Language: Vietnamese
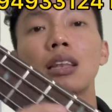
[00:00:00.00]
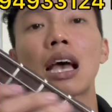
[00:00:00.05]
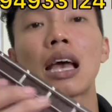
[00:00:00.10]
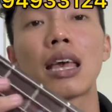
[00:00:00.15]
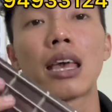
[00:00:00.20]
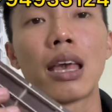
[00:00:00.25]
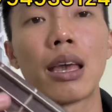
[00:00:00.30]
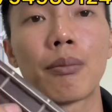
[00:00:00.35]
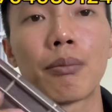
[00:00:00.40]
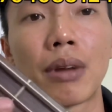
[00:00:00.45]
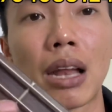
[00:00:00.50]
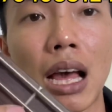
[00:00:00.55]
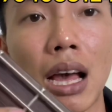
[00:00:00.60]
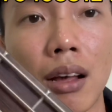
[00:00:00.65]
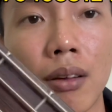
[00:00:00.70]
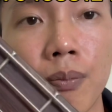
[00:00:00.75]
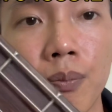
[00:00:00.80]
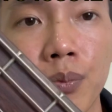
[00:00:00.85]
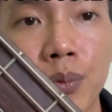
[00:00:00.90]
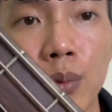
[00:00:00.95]
tay em là
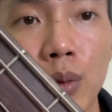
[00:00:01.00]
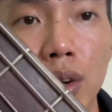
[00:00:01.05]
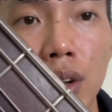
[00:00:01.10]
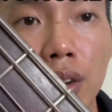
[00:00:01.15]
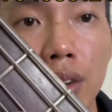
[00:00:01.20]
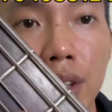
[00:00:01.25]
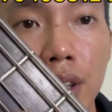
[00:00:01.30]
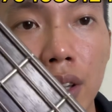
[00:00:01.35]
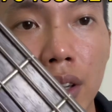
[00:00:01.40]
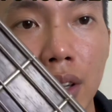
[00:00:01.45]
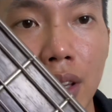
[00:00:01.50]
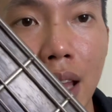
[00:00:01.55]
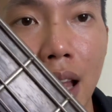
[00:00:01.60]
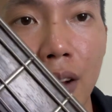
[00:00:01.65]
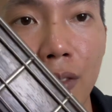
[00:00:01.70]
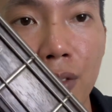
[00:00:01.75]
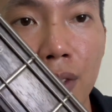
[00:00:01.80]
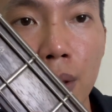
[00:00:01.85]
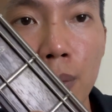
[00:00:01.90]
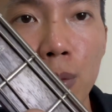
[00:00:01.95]
mọi người nhìn dàn
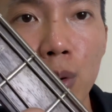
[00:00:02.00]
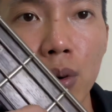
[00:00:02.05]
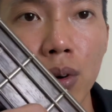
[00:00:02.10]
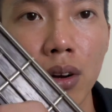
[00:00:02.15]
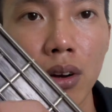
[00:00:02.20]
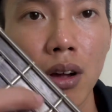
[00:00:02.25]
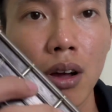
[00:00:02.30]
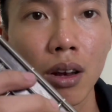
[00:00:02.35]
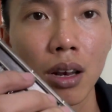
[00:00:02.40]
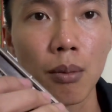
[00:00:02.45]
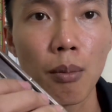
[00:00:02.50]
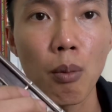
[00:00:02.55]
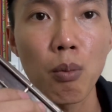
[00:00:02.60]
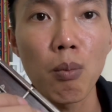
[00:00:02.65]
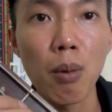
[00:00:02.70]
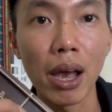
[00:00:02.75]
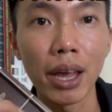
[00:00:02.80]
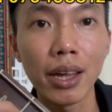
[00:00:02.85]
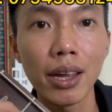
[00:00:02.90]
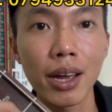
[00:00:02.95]
phím của nó rất là bóng
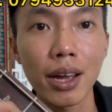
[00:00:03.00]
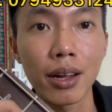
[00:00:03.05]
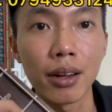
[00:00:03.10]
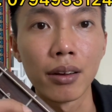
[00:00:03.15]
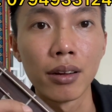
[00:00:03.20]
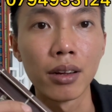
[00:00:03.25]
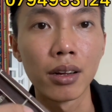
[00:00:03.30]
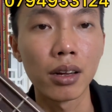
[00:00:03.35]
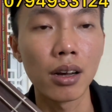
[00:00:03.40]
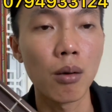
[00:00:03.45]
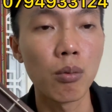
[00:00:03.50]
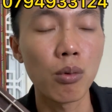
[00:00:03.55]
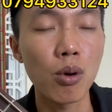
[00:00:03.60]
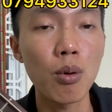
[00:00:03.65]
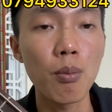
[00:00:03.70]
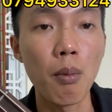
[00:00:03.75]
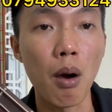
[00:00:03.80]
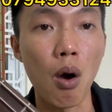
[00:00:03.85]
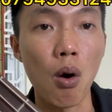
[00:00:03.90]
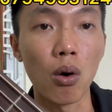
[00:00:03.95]
bẩy ha không có
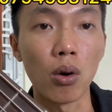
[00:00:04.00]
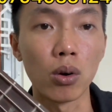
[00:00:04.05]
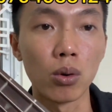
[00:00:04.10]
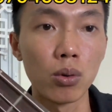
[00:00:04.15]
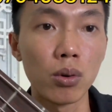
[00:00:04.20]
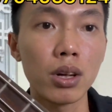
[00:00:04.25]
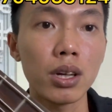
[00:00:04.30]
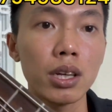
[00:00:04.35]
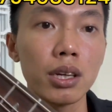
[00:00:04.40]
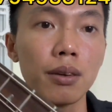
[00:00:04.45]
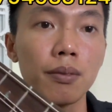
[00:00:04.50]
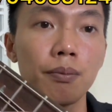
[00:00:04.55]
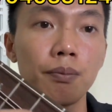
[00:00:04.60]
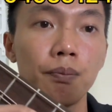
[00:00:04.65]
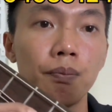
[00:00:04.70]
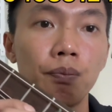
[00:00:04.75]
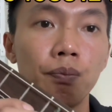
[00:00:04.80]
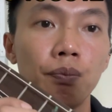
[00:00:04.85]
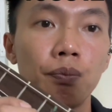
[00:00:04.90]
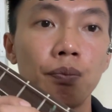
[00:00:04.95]
mòn luôn á
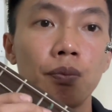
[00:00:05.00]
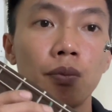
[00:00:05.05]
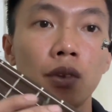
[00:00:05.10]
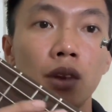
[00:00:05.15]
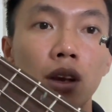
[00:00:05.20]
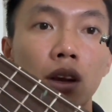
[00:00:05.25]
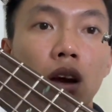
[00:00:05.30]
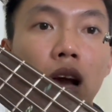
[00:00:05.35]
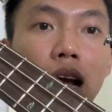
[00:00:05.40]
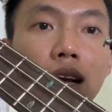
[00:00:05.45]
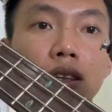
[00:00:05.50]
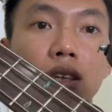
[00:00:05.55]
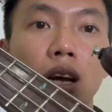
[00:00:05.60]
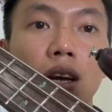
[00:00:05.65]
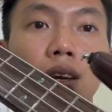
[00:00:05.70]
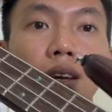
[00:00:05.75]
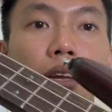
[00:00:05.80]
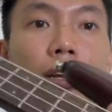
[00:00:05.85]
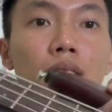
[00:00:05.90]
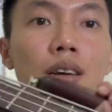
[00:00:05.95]
action
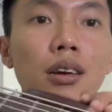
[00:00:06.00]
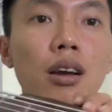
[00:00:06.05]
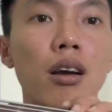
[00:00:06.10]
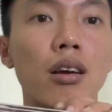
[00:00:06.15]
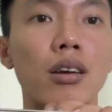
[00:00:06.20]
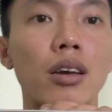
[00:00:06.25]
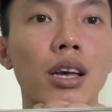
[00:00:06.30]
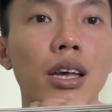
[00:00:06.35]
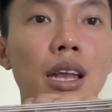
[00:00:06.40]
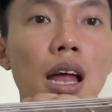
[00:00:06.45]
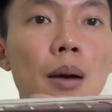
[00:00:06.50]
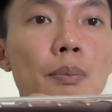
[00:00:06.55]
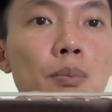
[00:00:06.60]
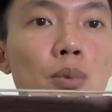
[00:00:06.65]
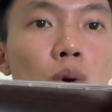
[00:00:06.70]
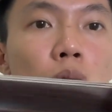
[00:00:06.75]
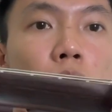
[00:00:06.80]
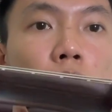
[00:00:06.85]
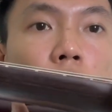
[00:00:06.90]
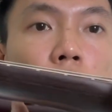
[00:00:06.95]
thì cực kỳ thấp
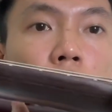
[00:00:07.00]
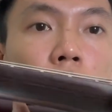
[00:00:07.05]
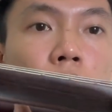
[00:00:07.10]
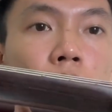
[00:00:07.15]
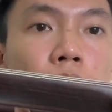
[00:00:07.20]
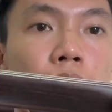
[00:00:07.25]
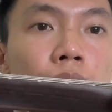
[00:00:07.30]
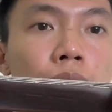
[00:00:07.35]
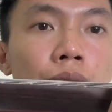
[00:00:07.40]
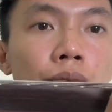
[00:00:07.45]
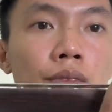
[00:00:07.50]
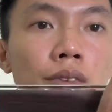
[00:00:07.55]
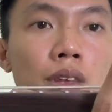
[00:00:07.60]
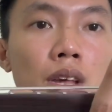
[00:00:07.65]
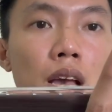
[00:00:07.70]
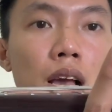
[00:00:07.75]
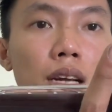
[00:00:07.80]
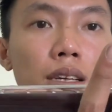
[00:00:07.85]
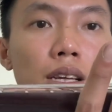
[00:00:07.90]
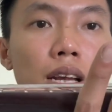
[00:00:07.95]
luôn
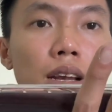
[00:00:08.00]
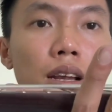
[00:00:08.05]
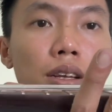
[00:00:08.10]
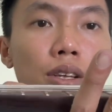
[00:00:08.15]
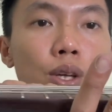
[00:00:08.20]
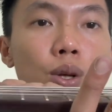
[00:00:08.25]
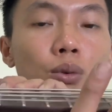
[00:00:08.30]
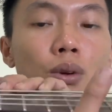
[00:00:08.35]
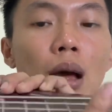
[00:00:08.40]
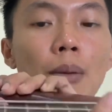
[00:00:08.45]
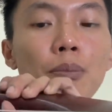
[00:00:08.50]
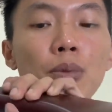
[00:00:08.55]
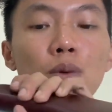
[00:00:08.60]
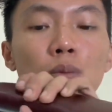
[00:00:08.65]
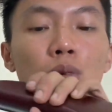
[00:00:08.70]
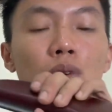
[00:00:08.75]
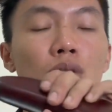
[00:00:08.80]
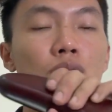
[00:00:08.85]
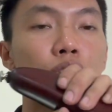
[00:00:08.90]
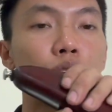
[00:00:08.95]
action là siêu thấp luôn
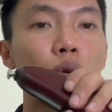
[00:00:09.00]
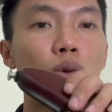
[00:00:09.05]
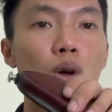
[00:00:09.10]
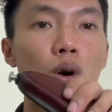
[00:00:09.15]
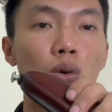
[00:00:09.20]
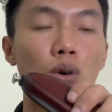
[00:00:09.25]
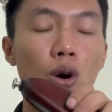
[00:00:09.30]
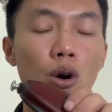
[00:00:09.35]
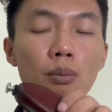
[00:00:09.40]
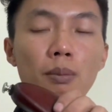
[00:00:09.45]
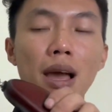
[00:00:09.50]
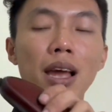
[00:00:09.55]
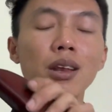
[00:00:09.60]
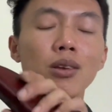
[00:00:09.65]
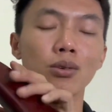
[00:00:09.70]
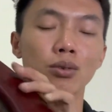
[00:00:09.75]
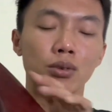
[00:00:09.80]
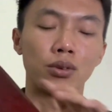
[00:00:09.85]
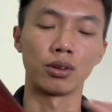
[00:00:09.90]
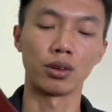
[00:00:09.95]
mọi người solo thoải mái luôn
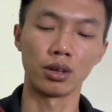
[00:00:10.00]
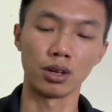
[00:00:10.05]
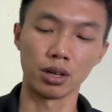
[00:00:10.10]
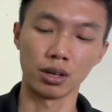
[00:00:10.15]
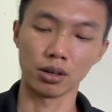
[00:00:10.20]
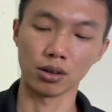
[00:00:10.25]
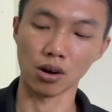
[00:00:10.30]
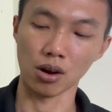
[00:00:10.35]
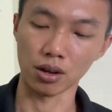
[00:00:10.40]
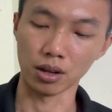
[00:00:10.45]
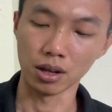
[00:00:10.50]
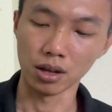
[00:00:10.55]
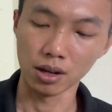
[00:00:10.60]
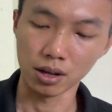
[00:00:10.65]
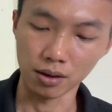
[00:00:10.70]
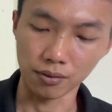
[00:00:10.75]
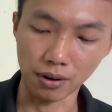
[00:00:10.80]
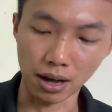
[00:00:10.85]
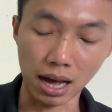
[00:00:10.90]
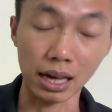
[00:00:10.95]
rồi
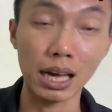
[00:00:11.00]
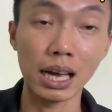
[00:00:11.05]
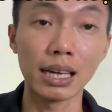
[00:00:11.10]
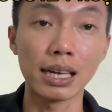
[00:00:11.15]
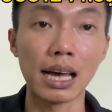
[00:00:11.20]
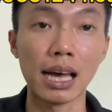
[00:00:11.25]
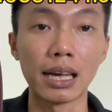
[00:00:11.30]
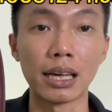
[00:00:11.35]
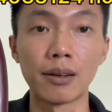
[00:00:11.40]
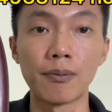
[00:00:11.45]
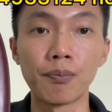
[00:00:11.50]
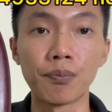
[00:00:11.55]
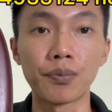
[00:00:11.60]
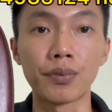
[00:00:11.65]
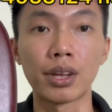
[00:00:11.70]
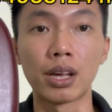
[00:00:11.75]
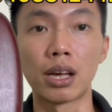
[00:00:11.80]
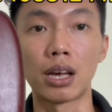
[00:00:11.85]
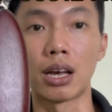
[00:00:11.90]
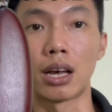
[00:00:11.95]
và cây này
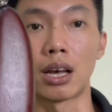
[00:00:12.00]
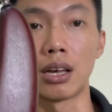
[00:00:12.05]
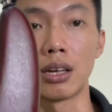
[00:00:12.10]
à,